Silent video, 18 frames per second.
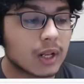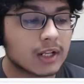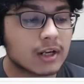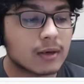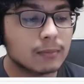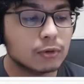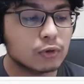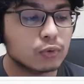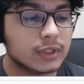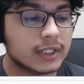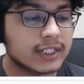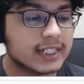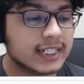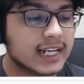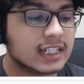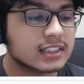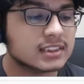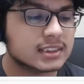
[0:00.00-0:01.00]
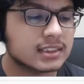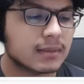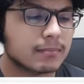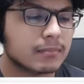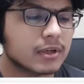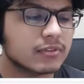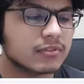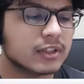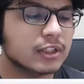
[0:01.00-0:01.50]
वेलकम टू इंडिया
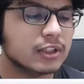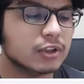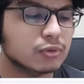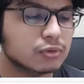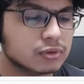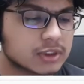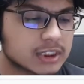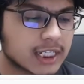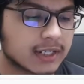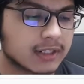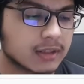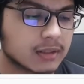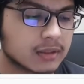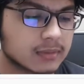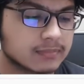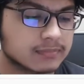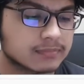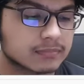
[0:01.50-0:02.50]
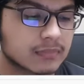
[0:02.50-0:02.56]
नंबर वन न्यूज चैनल